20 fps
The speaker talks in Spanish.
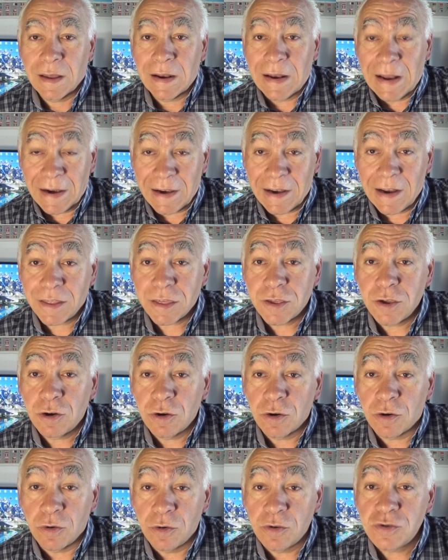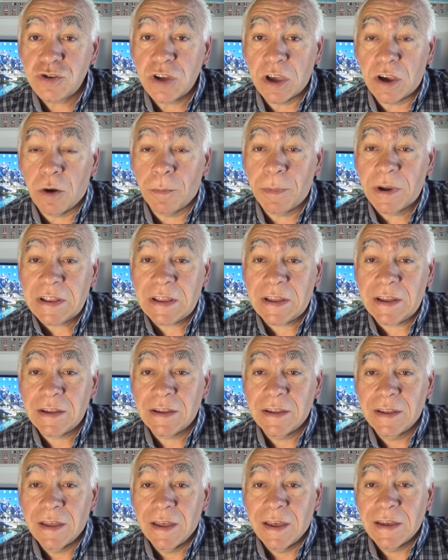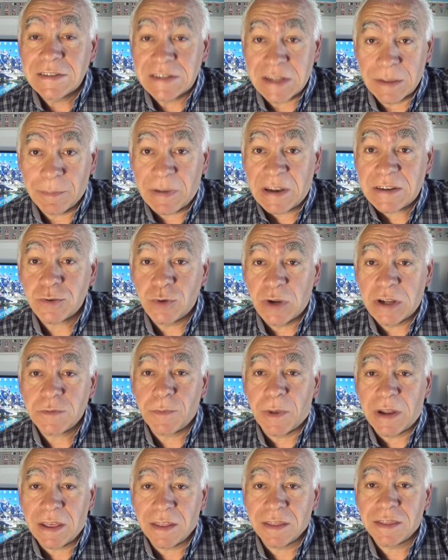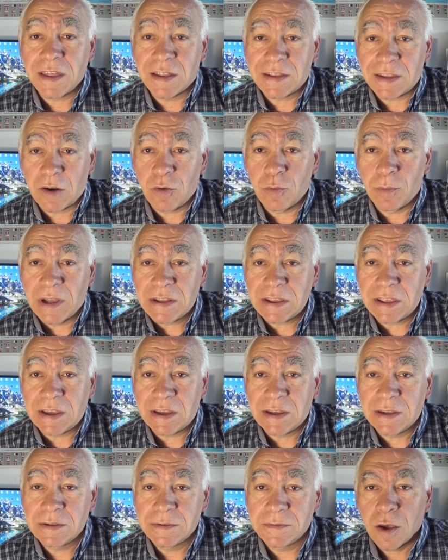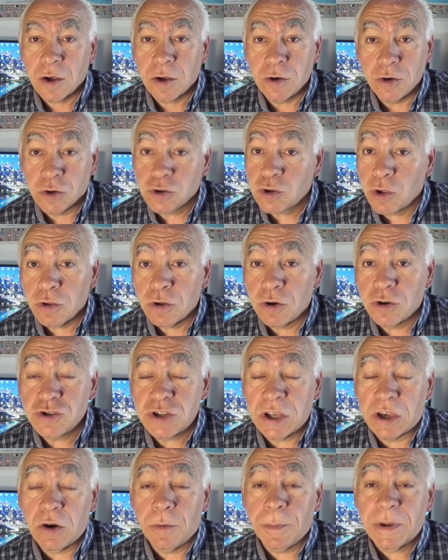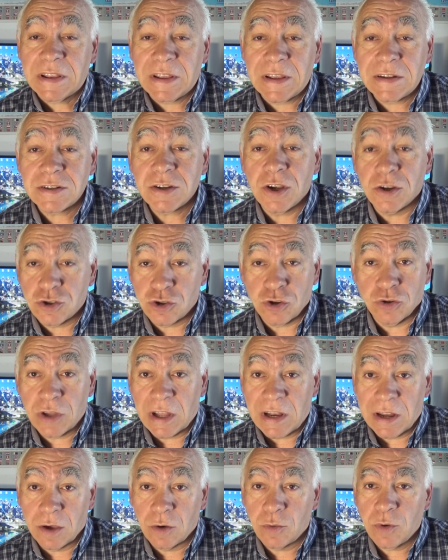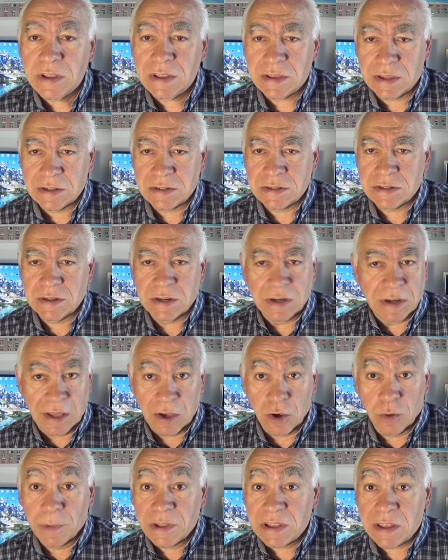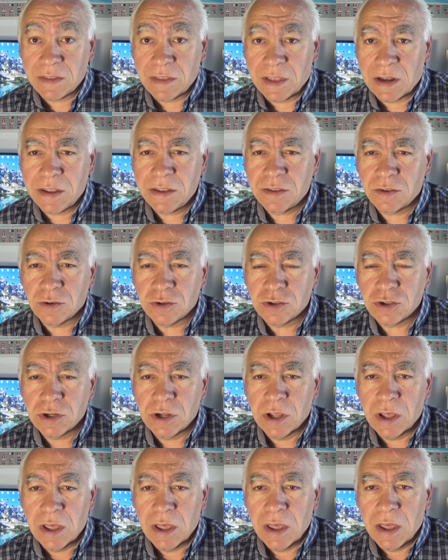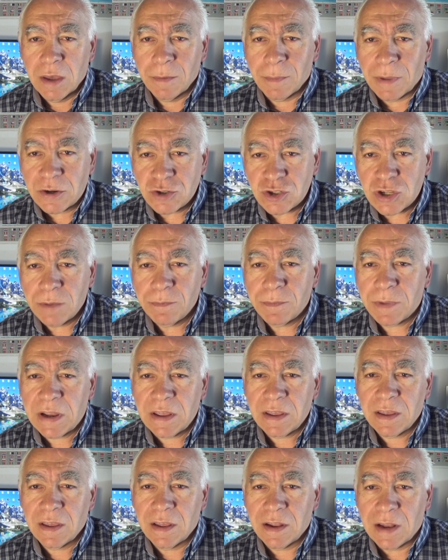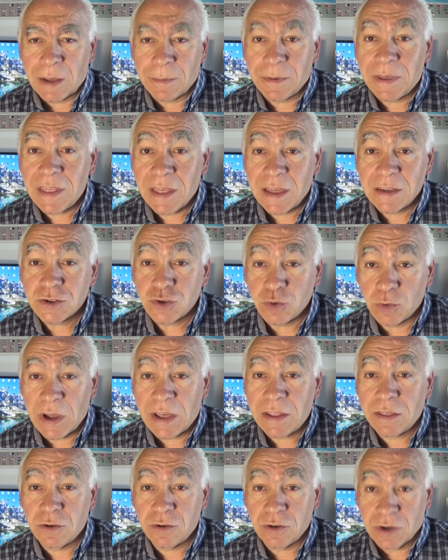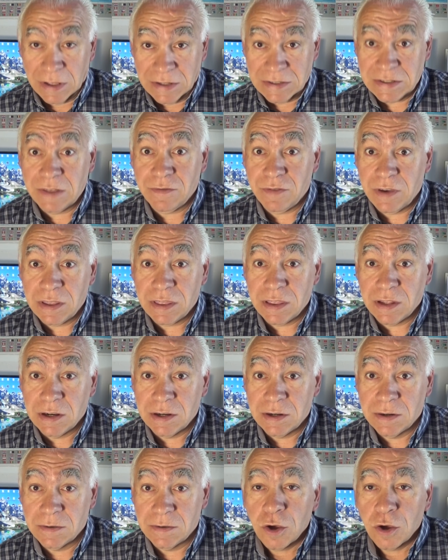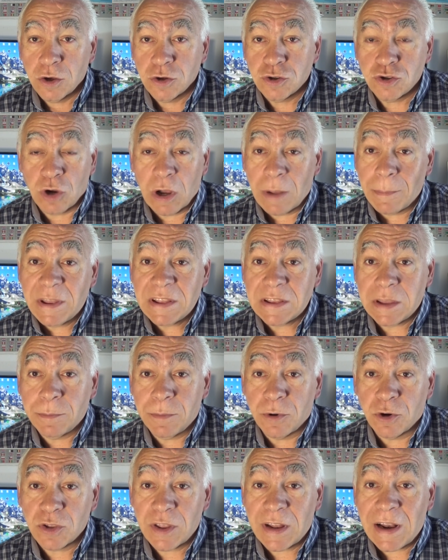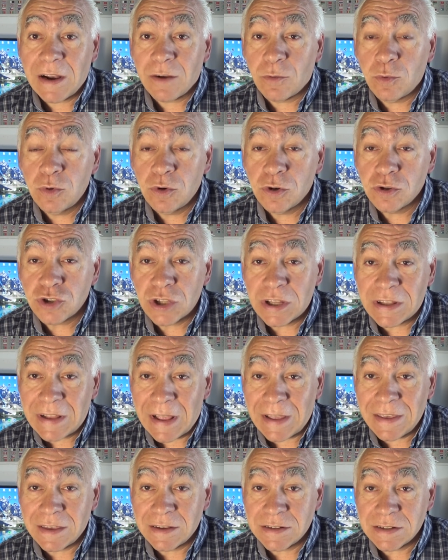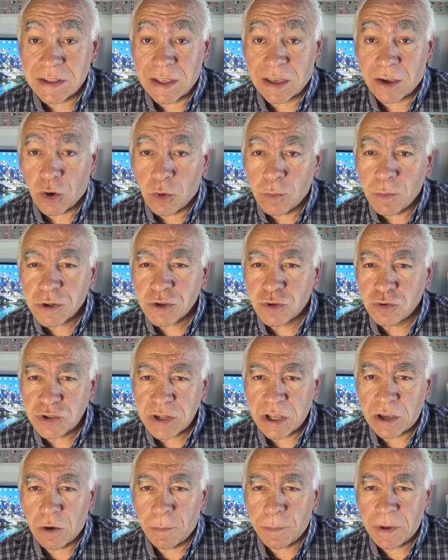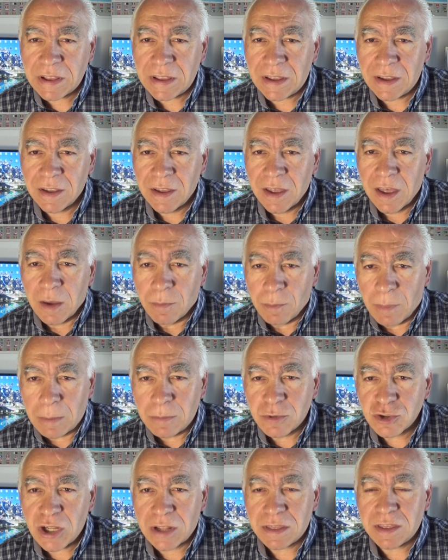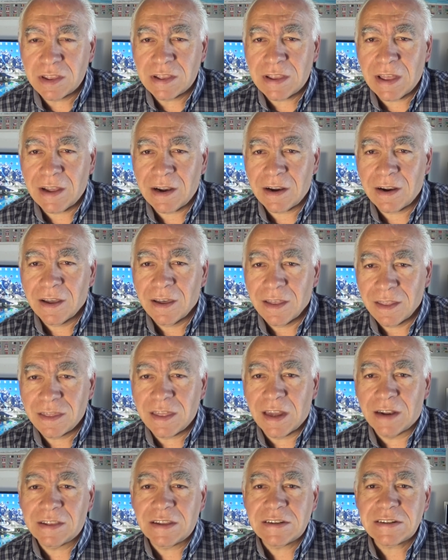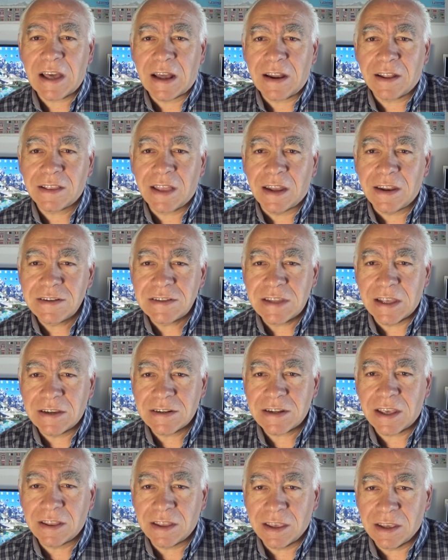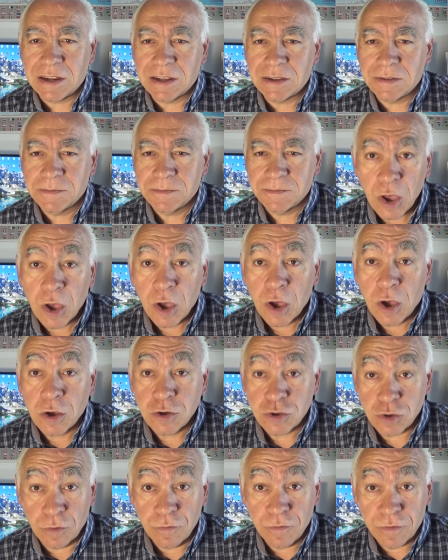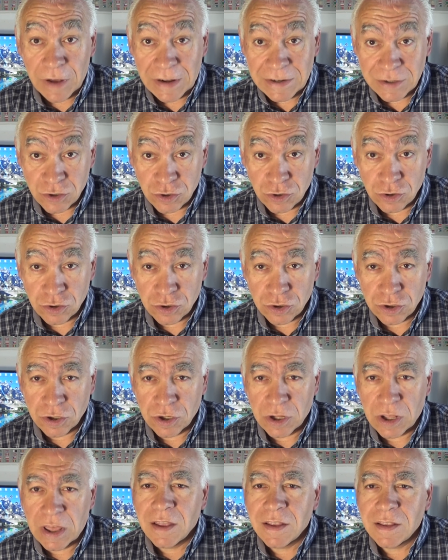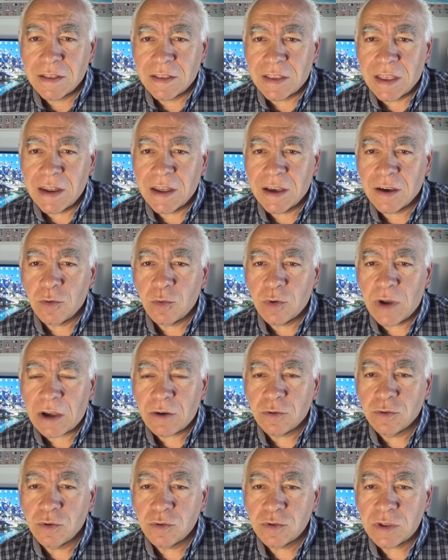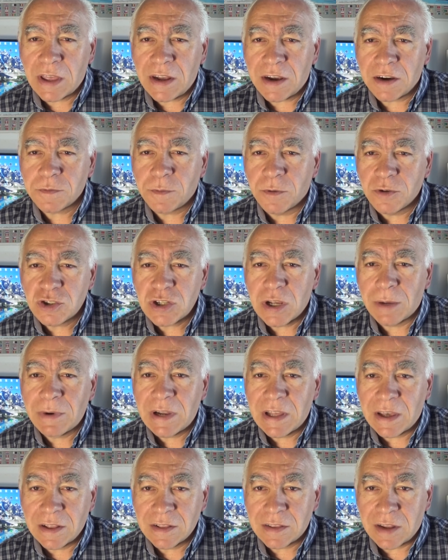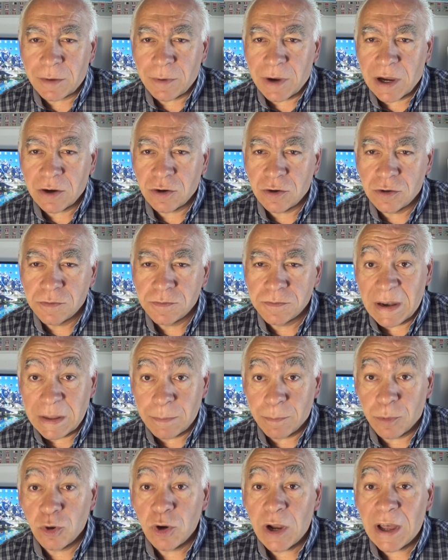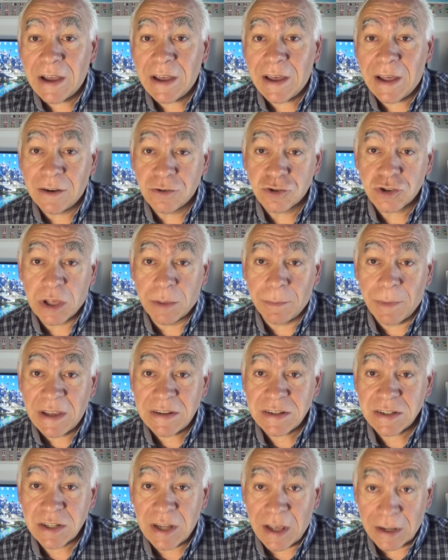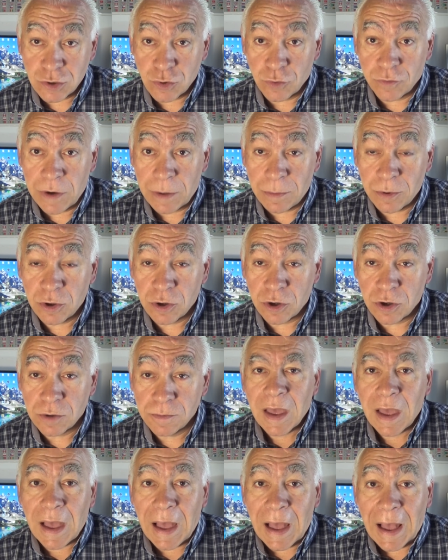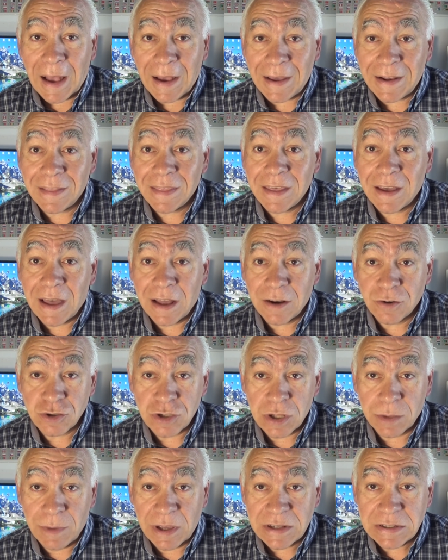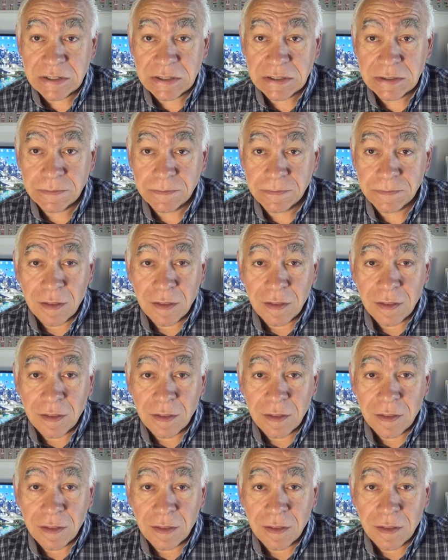La relación con un psicópata siempre es una experiencia traumática. No todos los psicópatas son delincuentes ni cometen delitos, pero siempre la vida a su lado es difícil. Solamente por dar algunos detalles de cómo es un psicópata, vamos a citar ciertas características que tienen. Son falsos. Tienen una conducta irresponsable en el trabajo. Manipulan a los demás a su favor. Agreden a los demás.